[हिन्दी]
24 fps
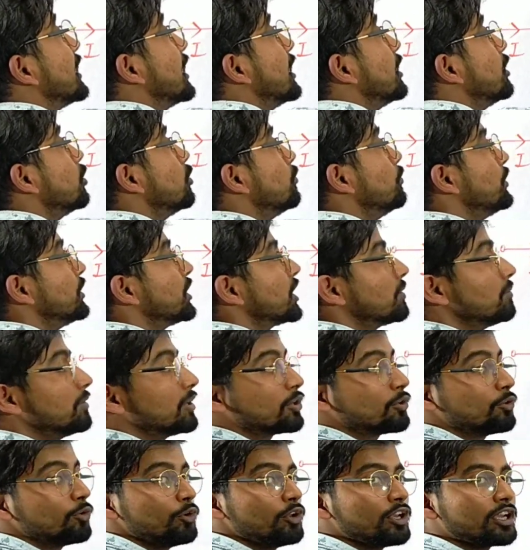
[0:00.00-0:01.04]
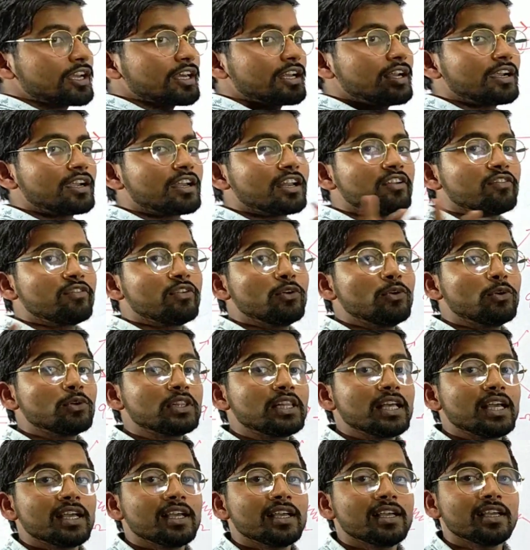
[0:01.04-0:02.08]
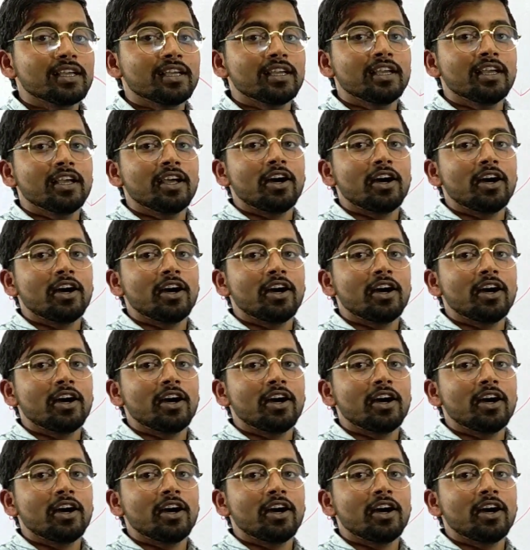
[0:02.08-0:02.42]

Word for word: गैलोमीटर में कोई करंट नहीं फ्लो होता है